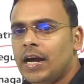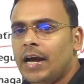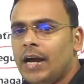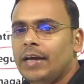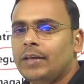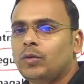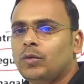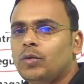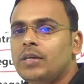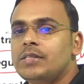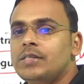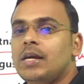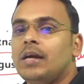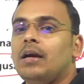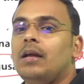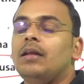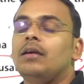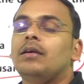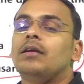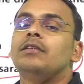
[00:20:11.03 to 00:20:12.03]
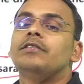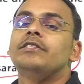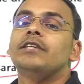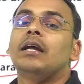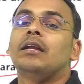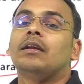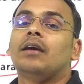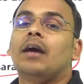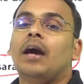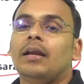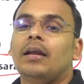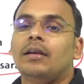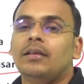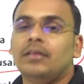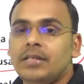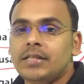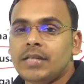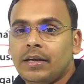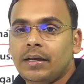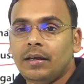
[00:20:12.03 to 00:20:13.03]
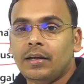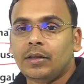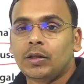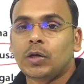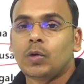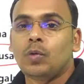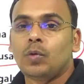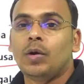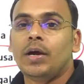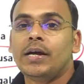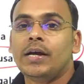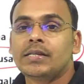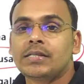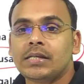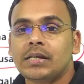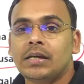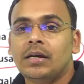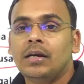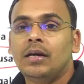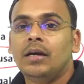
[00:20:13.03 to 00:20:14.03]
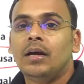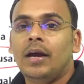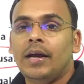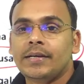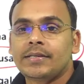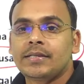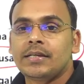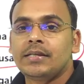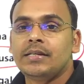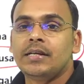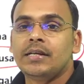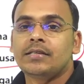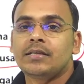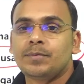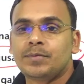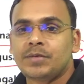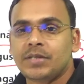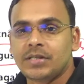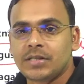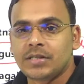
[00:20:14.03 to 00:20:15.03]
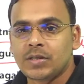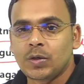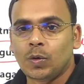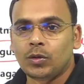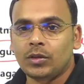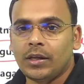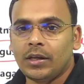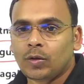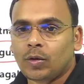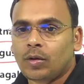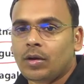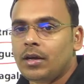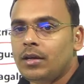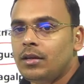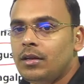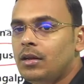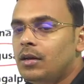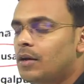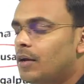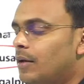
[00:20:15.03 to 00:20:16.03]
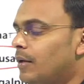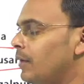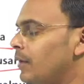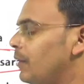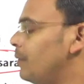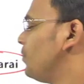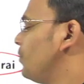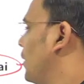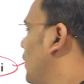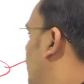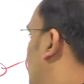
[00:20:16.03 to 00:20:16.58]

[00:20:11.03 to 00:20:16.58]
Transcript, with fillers: सिखाया तो नहीं जाएगा लेकिन जानकारी दी जाएगी कि देखो ऐसे ऐसे ये सब चीज़ें होती हैं तो कहीं ना कहीं